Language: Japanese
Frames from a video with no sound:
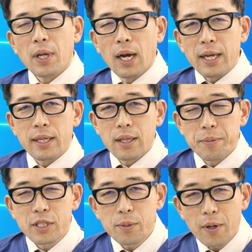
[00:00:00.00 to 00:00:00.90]
はい、で
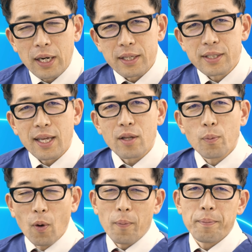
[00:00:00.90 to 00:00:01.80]
3つ目なんですけれ
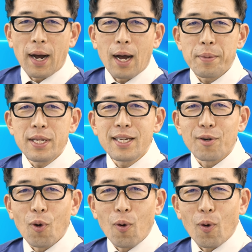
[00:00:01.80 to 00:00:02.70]
ども、まあ、
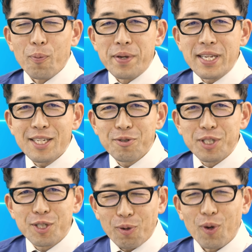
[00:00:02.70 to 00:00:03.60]
アメリカのミリング
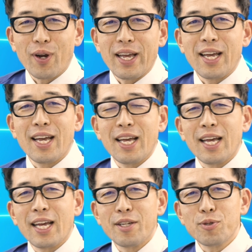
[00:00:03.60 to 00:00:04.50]
事情と、
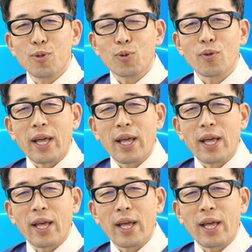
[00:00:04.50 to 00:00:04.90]
えー、いうこと